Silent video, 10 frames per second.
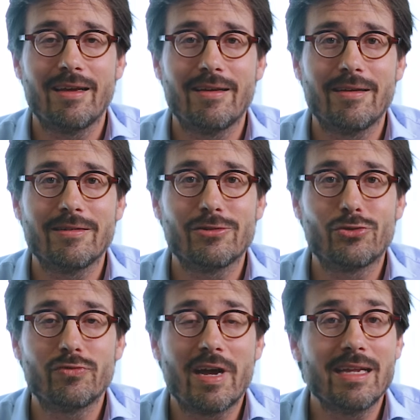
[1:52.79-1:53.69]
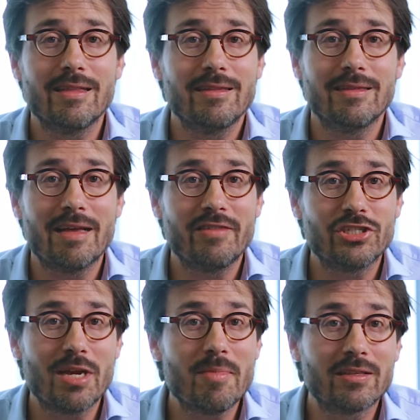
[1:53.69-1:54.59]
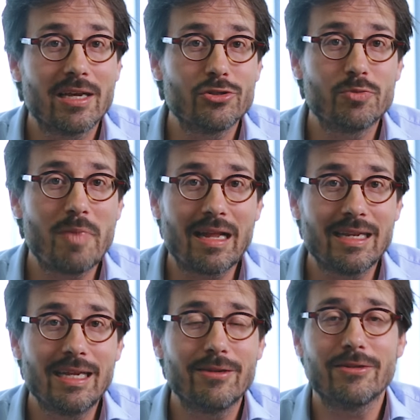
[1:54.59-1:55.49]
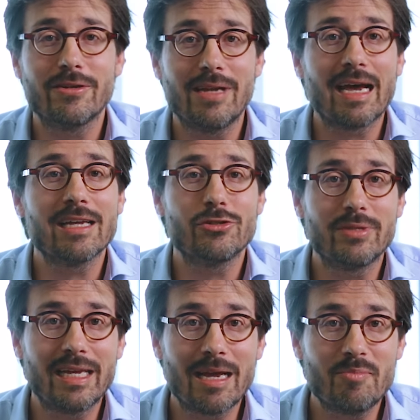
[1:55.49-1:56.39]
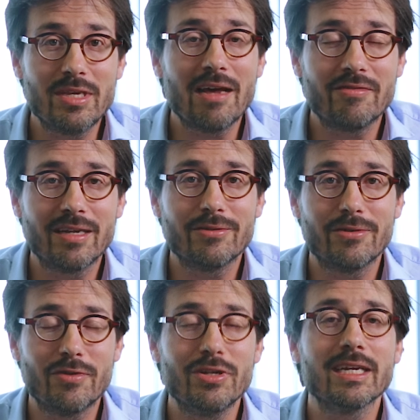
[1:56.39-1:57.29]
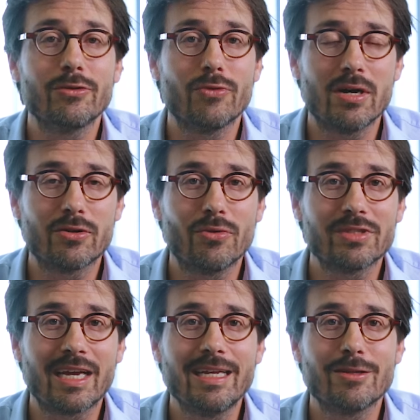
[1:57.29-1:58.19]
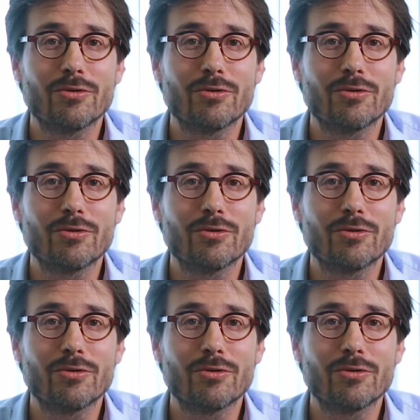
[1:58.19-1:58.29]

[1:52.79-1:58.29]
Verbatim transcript: Euh, souvent, ils n'avaient jamais entendu parler de la radiothérapie avant de venir nous rencontrer.